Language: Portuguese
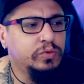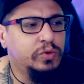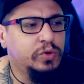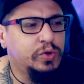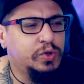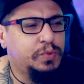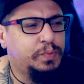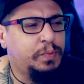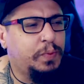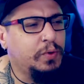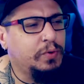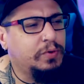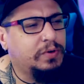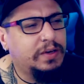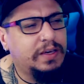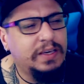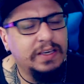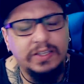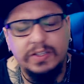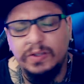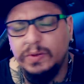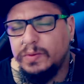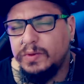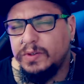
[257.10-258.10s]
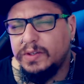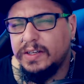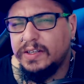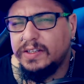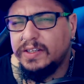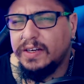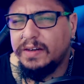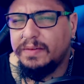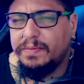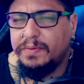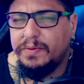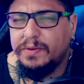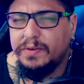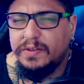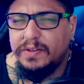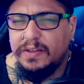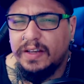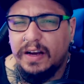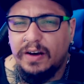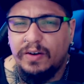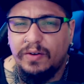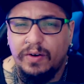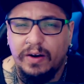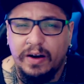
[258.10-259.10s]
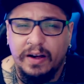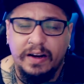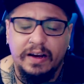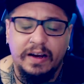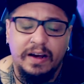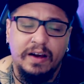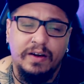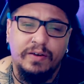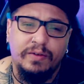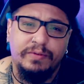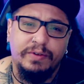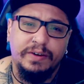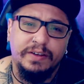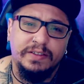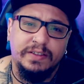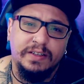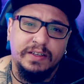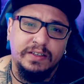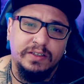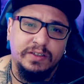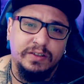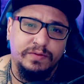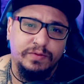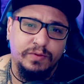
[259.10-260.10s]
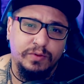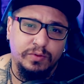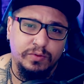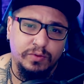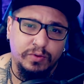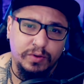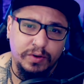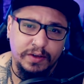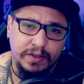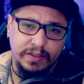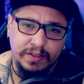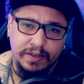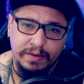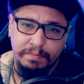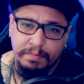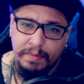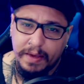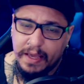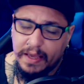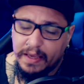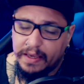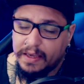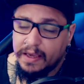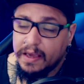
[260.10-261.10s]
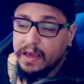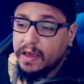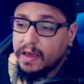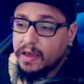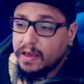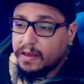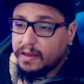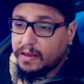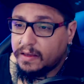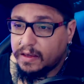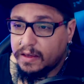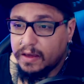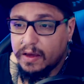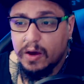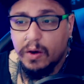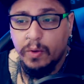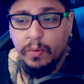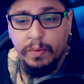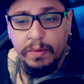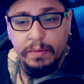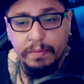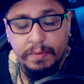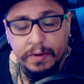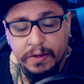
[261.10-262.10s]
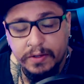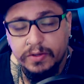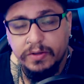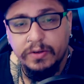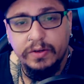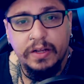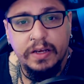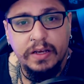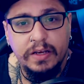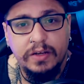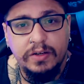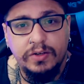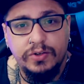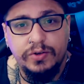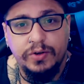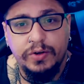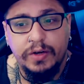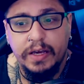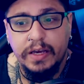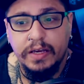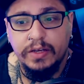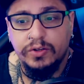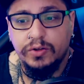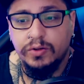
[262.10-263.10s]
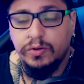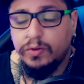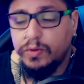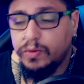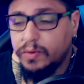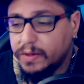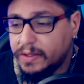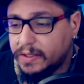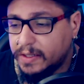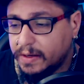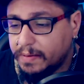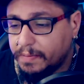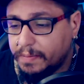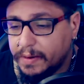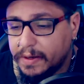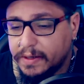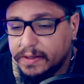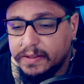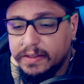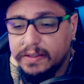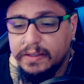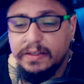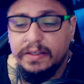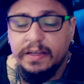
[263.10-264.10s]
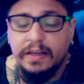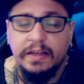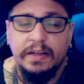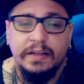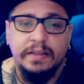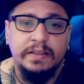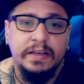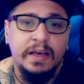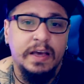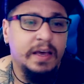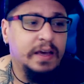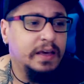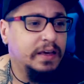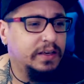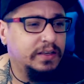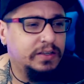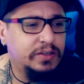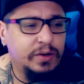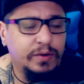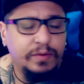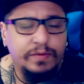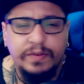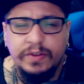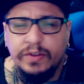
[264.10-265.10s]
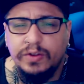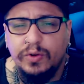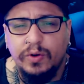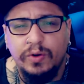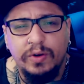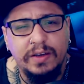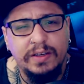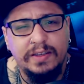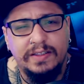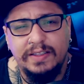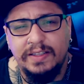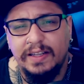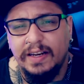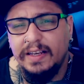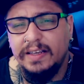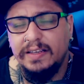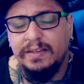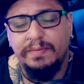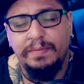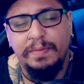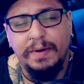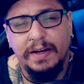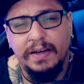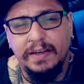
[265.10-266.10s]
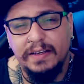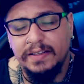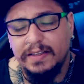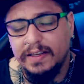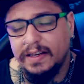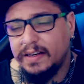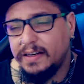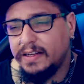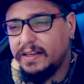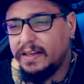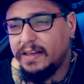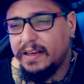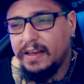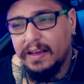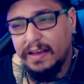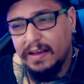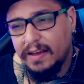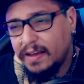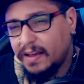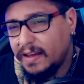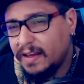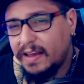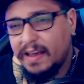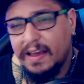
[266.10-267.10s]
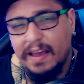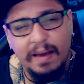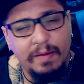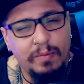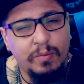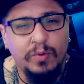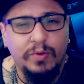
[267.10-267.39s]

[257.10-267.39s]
Um dos pouquíssimos exemplos agora é o Resident Evil 2 Remake, que eu me impressionei, joguei as duas campanhas inteiras e se eu vi dois, três bugs ali, é